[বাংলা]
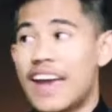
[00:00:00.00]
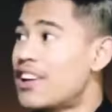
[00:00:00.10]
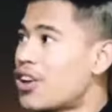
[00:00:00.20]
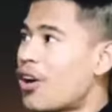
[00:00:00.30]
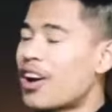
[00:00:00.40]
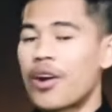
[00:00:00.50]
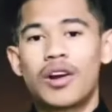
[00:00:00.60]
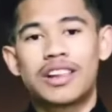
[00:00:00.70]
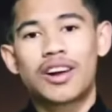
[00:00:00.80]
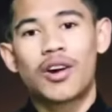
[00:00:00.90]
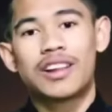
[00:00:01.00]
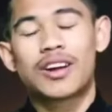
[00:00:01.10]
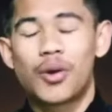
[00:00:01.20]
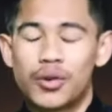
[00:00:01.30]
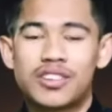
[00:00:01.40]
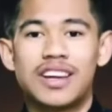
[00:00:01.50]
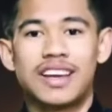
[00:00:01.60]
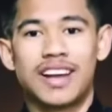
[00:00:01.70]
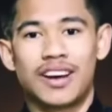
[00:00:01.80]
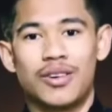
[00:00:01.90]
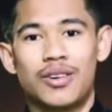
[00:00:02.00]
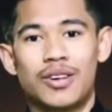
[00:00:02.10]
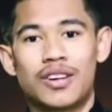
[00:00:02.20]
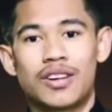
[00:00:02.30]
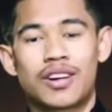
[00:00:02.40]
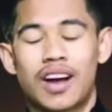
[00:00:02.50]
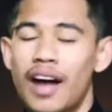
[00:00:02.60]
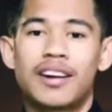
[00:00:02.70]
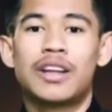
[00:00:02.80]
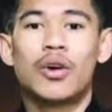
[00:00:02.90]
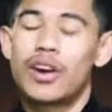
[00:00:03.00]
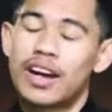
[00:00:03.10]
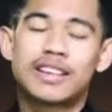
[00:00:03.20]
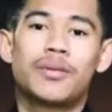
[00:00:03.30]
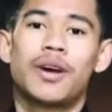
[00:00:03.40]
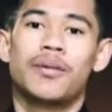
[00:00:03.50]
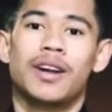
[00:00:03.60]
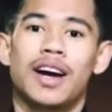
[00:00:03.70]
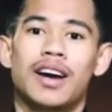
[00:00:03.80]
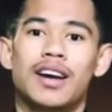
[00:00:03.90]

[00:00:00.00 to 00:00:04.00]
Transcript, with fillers: এই শহরের অলিতে গলিতে খোঁজ নিয়ে দেখ কান্না ধরে রাখতে পারবে না